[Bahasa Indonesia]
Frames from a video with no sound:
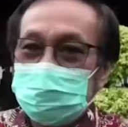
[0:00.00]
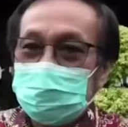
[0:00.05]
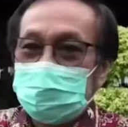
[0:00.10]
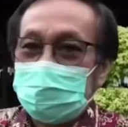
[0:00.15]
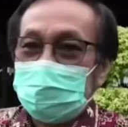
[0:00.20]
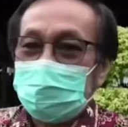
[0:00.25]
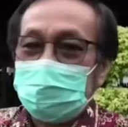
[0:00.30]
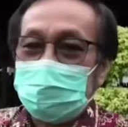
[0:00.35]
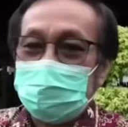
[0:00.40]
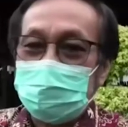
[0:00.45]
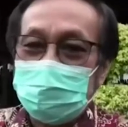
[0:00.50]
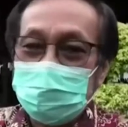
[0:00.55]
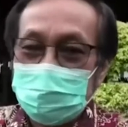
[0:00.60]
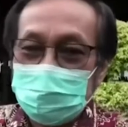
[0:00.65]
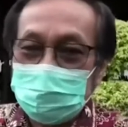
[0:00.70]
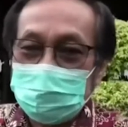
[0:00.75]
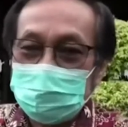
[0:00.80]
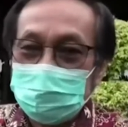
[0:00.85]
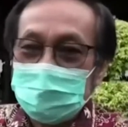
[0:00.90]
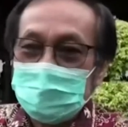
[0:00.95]
Pada hari
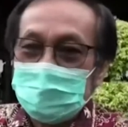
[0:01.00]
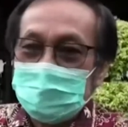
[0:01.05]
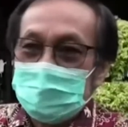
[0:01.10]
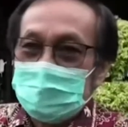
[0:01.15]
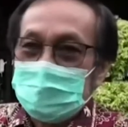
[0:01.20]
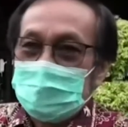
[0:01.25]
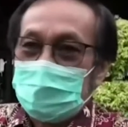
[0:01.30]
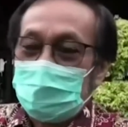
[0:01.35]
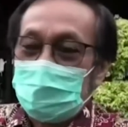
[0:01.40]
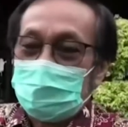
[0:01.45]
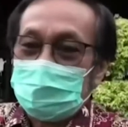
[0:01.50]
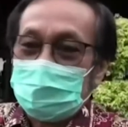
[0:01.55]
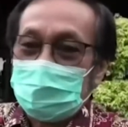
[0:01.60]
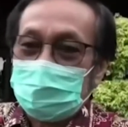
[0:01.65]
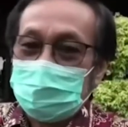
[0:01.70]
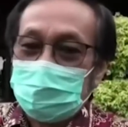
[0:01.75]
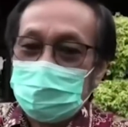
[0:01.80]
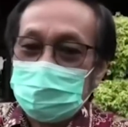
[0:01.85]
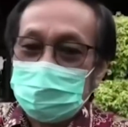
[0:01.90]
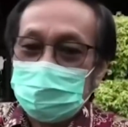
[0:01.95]
ini,
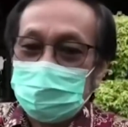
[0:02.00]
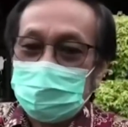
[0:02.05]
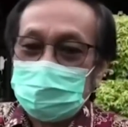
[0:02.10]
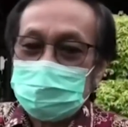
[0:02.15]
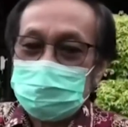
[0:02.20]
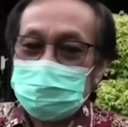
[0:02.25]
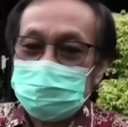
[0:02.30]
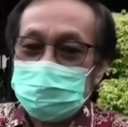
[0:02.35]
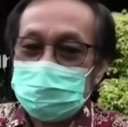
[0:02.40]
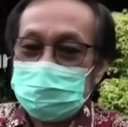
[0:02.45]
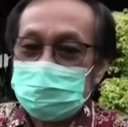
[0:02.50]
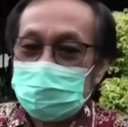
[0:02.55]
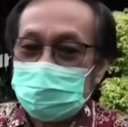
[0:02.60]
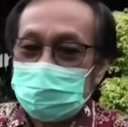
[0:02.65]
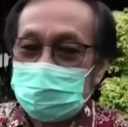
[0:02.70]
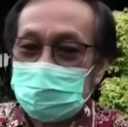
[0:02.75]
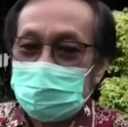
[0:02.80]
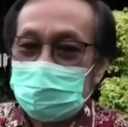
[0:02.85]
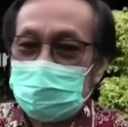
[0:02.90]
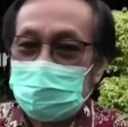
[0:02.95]
Kabupaten Banyumas
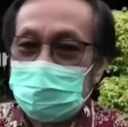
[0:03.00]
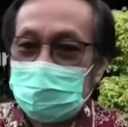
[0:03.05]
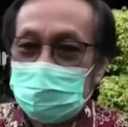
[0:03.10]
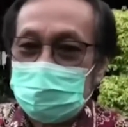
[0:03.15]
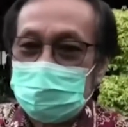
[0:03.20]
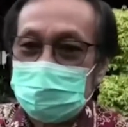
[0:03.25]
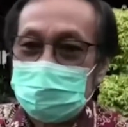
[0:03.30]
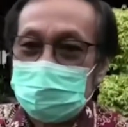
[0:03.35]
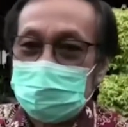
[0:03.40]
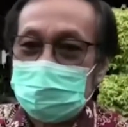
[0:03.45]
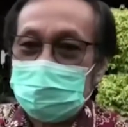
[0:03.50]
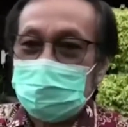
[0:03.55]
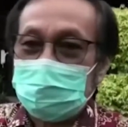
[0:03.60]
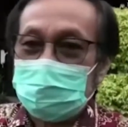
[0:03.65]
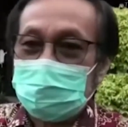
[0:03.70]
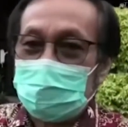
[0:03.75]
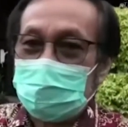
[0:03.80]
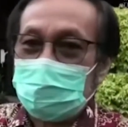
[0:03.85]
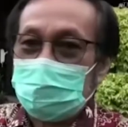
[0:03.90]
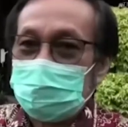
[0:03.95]
beserta dengan
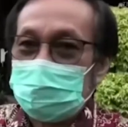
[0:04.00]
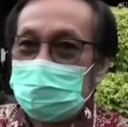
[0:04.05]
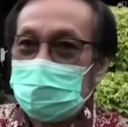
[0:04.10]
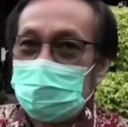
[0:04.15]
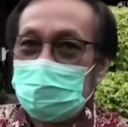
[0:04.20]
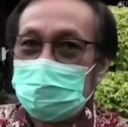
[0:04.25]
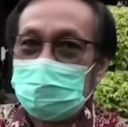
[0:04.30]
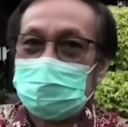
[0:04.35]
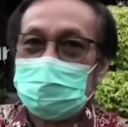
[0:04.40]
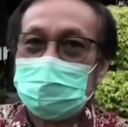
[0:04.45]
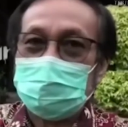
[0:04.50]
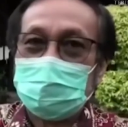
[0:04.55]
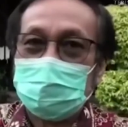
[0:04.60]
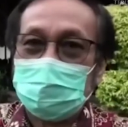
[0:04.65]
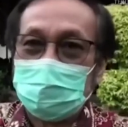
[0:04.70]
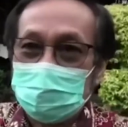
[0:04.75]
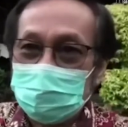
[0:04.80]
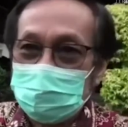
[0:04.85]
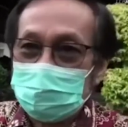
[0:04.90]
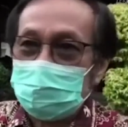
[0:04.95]
tiga kabupaten kota
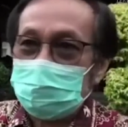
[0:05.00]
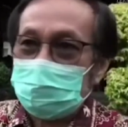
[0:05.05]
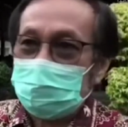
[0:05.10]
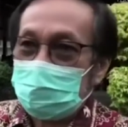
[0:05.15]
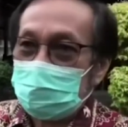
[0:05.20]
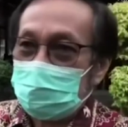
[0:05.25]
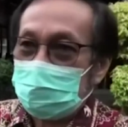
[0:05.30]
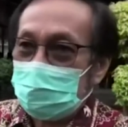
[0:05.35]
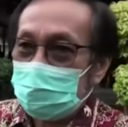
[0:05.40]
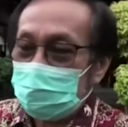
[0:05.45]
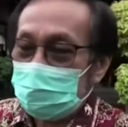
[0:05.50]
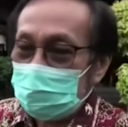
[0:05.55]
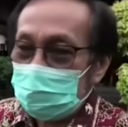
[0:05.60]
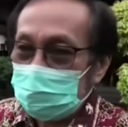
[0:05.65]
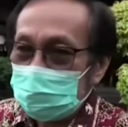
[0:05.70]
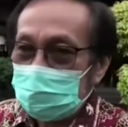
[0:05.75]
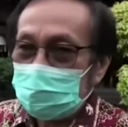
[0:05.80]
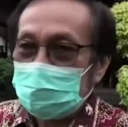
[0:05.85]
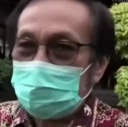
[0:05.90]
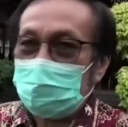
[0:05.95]
yang lain,
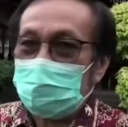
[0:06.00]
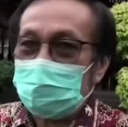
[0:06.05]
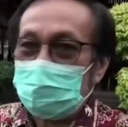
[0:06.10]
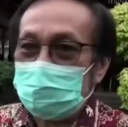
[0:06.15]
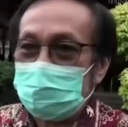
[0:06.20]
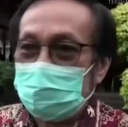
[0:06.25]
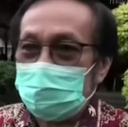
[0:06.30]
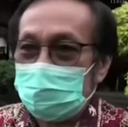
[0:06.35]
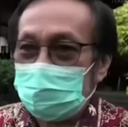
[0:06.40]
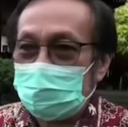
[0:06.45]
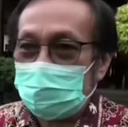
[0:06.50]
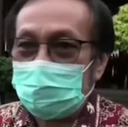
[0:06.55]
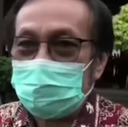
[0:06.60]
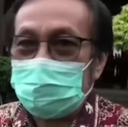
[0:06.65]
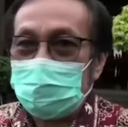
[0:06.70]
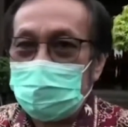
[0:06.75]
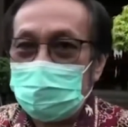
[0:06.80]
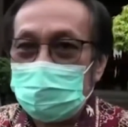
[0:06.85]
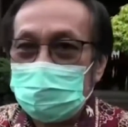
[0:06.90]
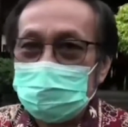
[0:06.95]
Tegal, Magelang, dan
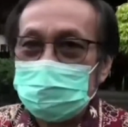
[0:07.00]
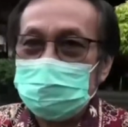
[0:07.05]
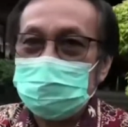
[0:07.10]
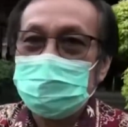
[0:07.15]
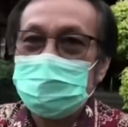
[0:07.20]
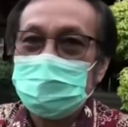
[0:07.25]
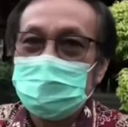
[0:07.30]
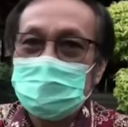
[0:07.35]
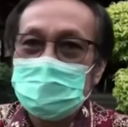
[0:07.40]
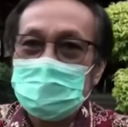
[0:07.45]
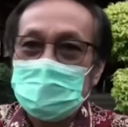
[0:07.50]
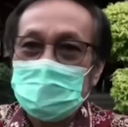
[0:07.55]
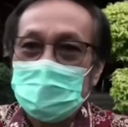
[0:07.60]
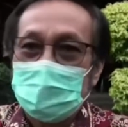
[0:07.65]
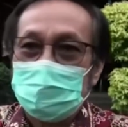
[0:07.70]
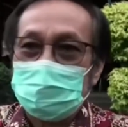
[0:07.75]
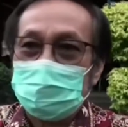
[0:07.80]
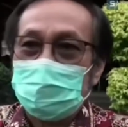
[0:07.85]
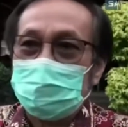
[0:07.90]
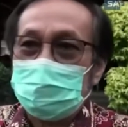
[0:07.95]
Rembang,
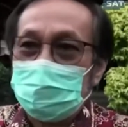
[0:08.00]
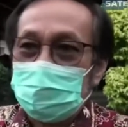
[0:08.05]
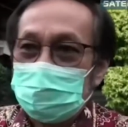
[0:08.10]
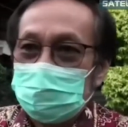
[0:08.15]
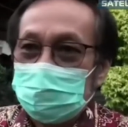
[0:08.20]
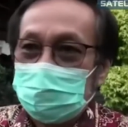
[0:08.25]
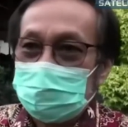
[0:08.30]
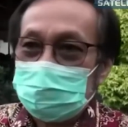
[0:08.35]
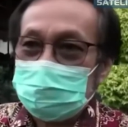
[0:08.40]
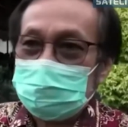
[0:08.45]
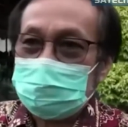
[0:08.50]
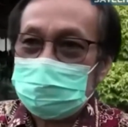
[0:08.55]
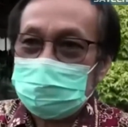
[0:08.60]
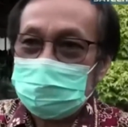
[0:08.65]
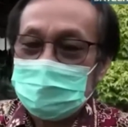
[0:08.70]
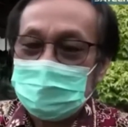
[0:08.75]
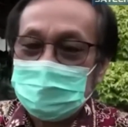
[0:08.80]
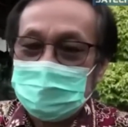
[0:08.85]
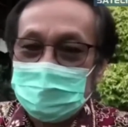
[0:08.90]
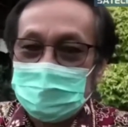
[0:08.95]
Kabupaten Banyumas
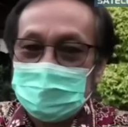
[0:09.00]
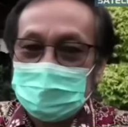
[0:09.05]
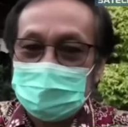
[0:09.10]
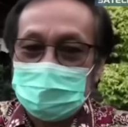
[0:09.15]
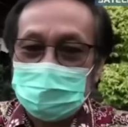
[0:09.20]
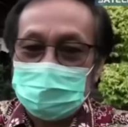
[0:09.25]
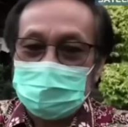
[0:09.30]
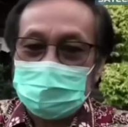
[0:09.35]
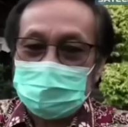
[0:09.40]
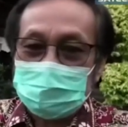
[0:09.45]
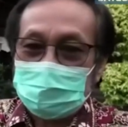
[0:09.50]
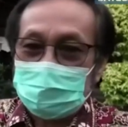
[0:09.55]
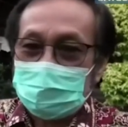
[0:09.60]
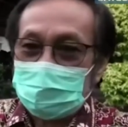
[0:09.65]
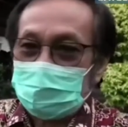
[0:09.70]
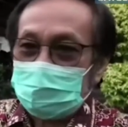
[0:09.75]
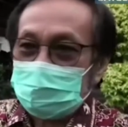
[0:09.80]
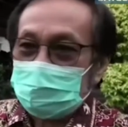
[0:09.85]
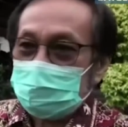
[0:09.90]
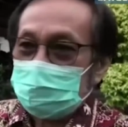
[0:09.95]

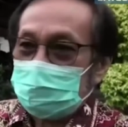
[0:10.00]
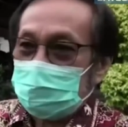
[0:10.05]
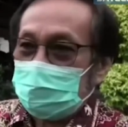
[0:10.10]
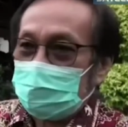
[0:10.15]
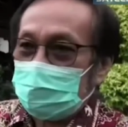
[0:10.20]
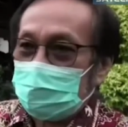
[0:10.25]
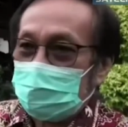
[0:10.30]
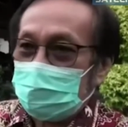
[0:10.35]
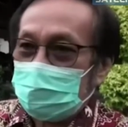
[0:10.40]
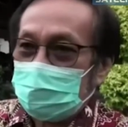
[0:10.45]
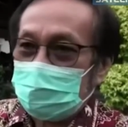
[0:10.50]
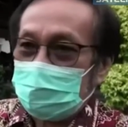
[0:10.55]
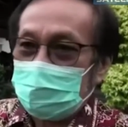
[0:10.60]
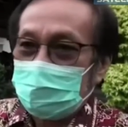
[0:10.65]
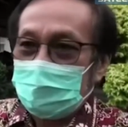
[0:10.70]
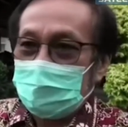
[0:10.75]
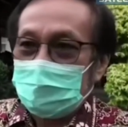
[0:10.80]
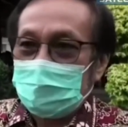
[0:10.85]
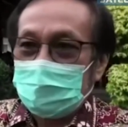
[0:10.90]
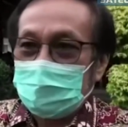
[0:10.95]
dinyatakan sebagai
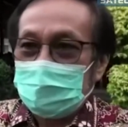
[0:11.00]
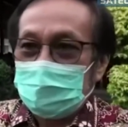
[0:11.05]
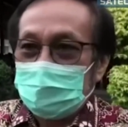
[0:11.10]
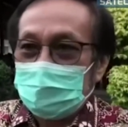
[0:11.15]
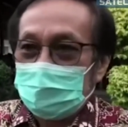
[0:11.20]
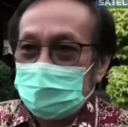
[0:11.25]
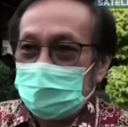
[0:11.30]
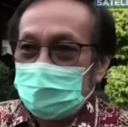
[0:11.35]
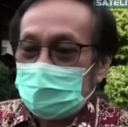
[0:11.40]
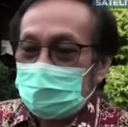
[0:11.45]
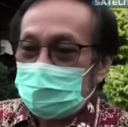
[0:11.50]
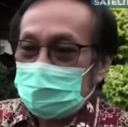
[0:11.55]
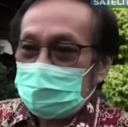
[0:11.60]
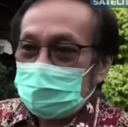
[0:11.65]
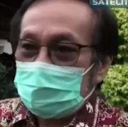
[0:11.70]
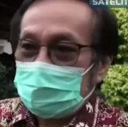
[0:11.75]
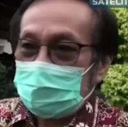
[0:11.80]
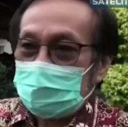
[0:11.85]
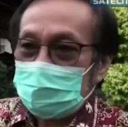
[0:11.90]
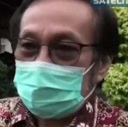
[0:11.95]

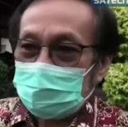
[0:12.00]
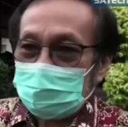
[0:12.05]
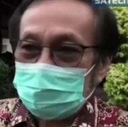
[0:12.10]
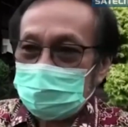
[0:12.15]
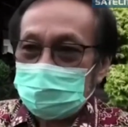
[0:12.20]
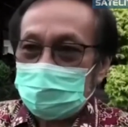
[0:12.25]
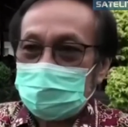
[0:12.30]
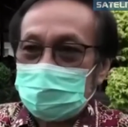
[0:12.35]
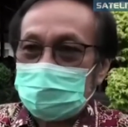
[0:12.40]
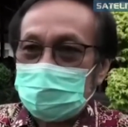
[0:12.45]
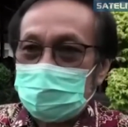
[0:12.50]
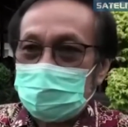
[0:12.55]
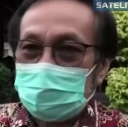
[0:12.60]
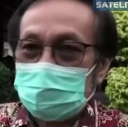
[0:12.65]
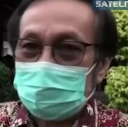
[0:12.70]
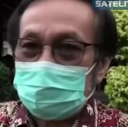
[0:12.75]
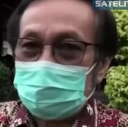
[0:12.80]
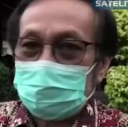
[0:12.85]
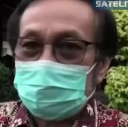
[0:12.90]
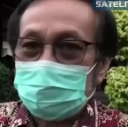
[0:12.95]
mendapatkan
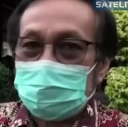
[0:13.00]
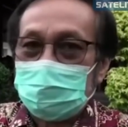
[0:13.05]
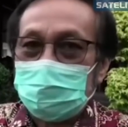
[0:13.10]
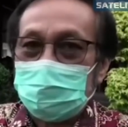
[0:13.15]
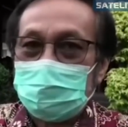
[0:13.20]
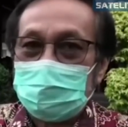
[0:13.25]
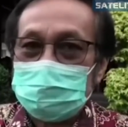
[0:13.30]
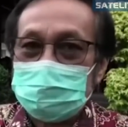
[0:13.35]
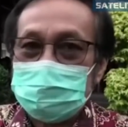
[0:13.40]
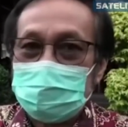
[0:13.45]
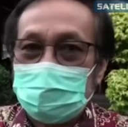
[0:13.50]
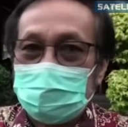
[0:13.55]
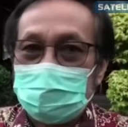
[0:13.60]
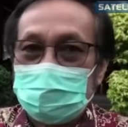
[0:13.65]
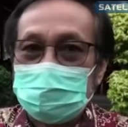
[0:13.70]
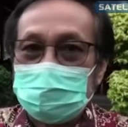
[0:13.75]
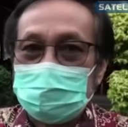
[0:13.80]
predikat wajar